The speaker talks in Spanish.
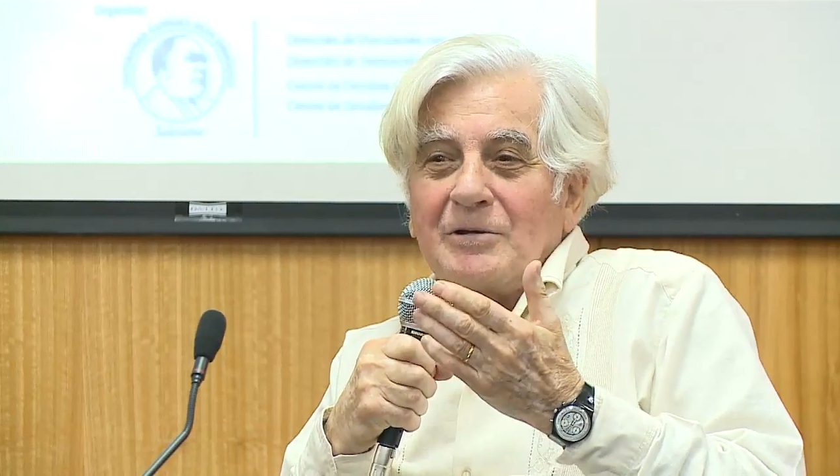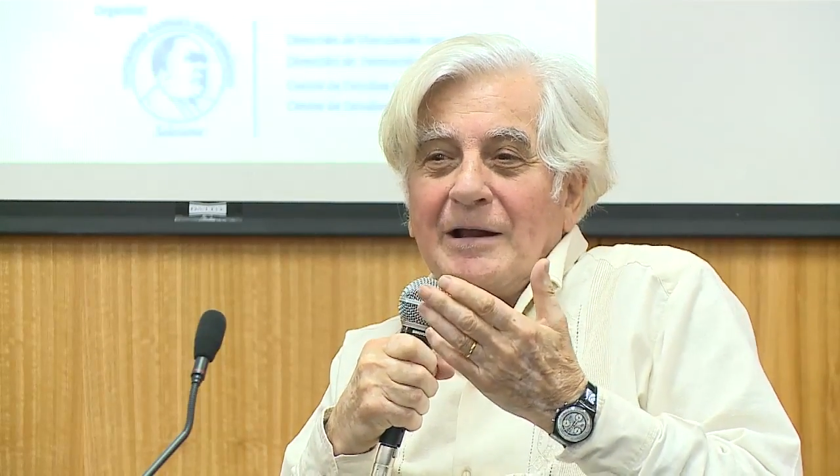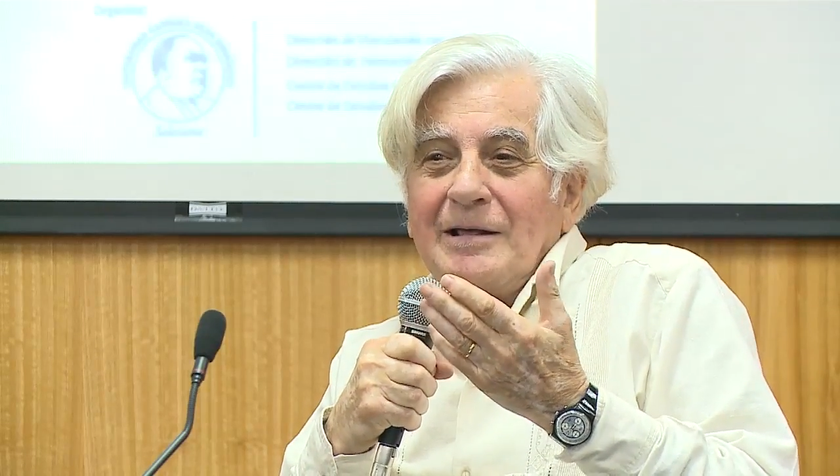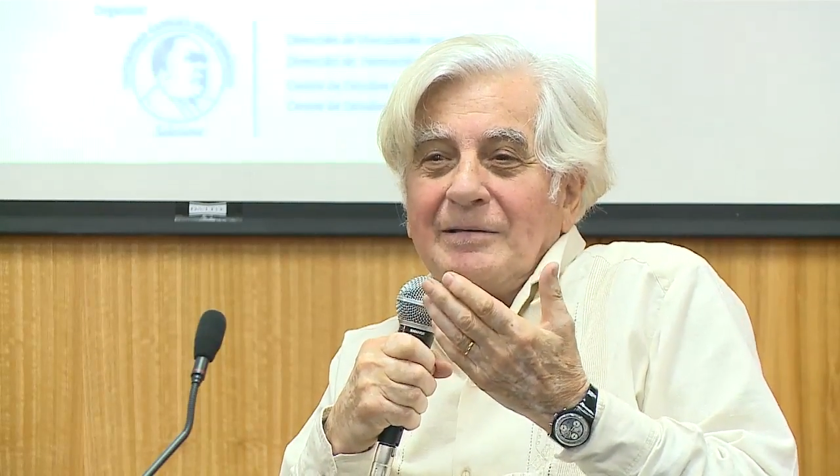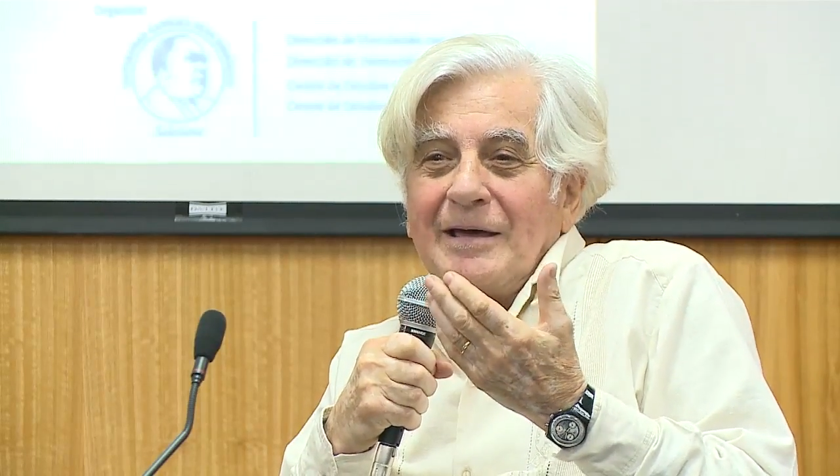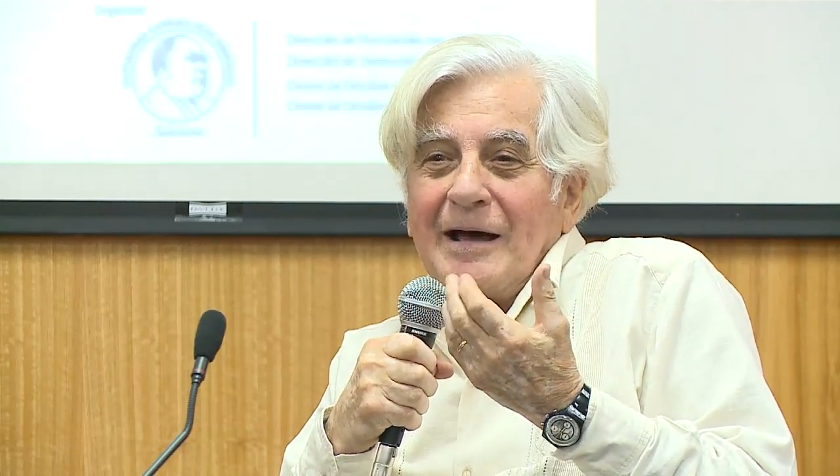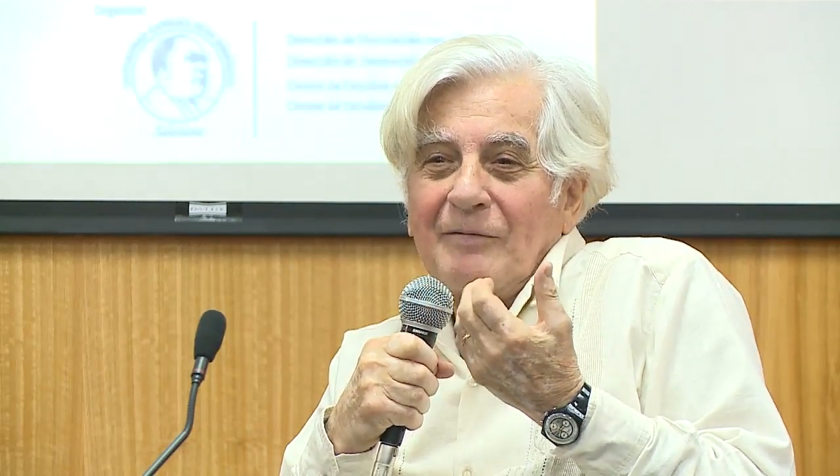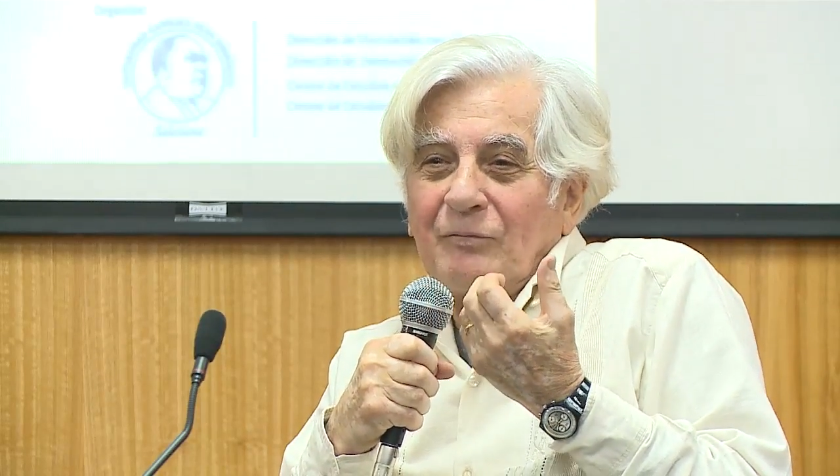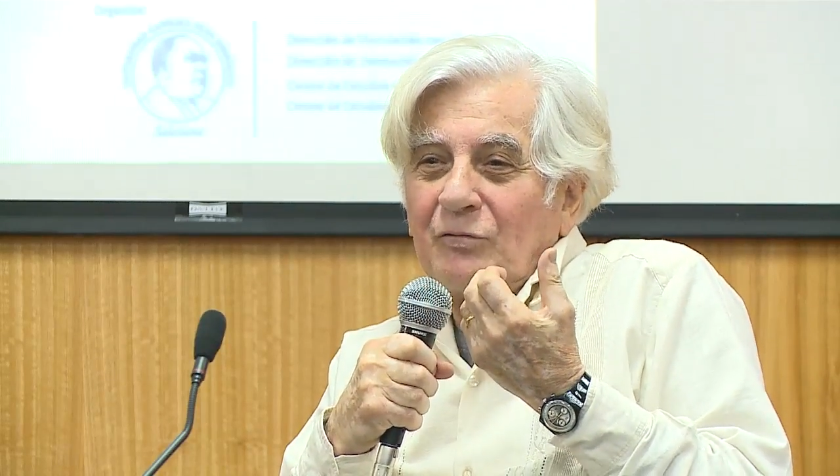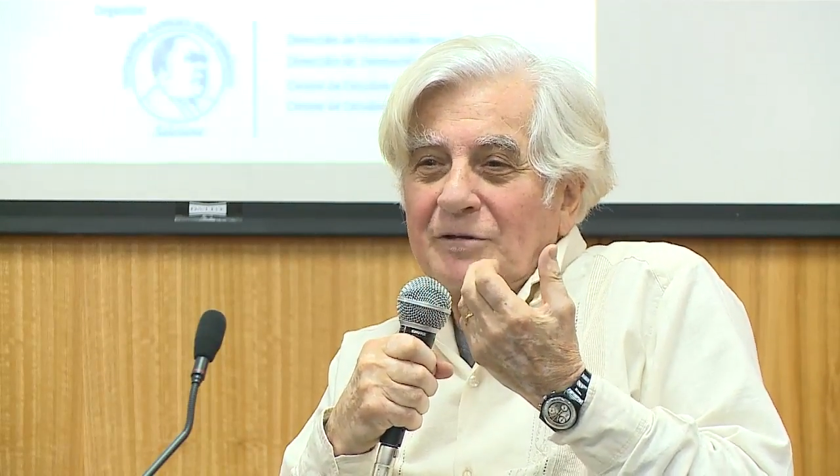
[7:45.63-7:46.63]
la idea
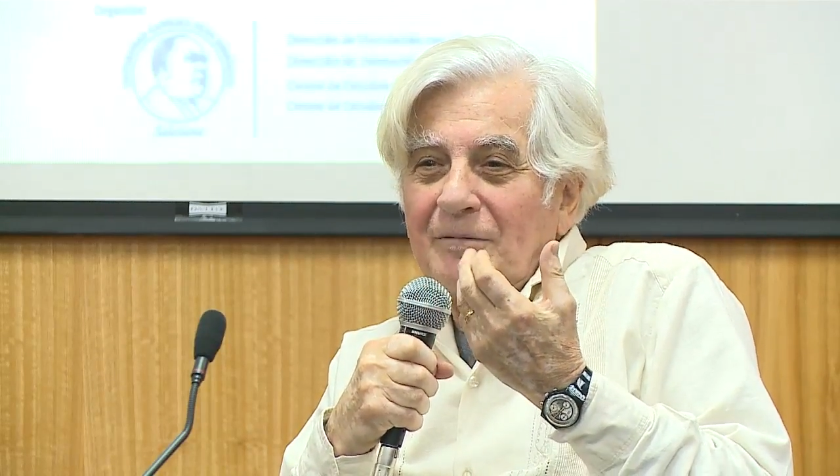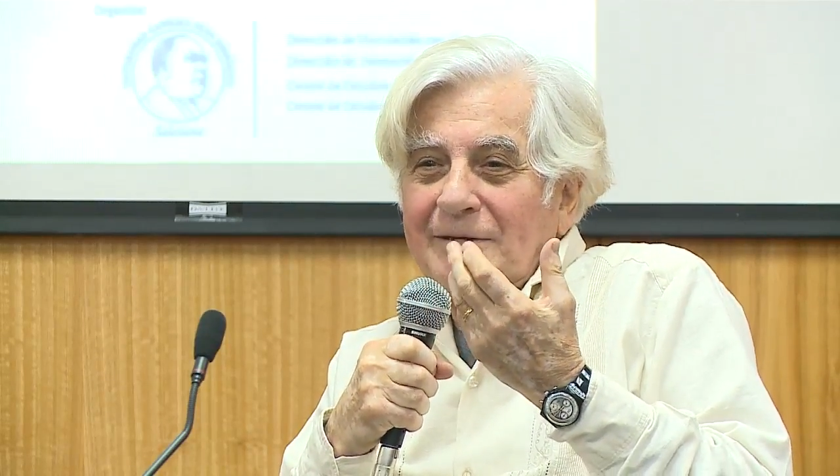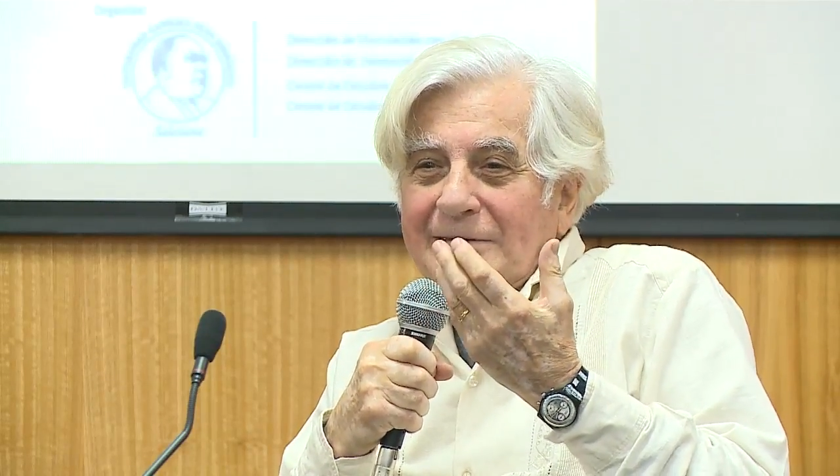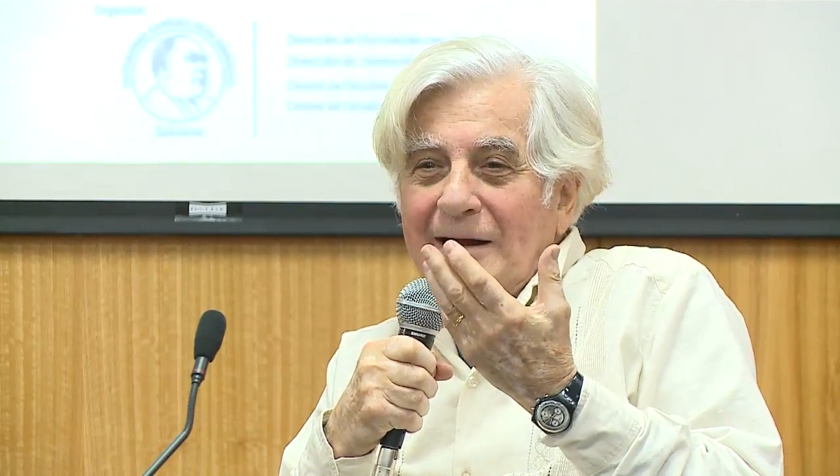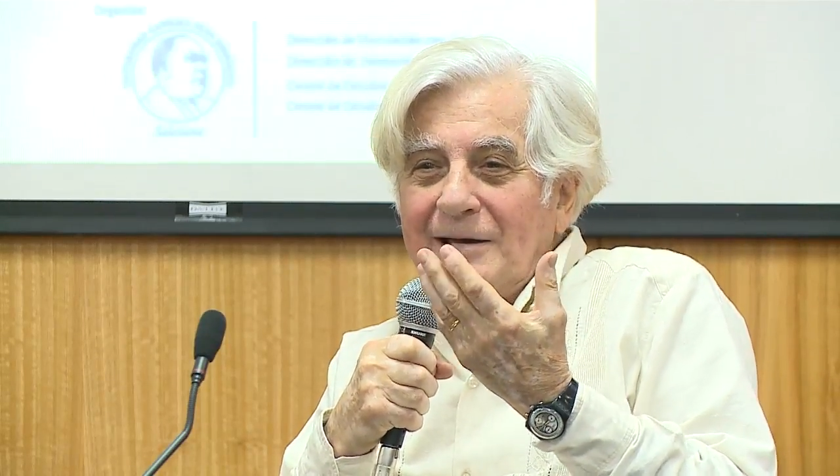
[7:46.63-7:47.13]
fundamental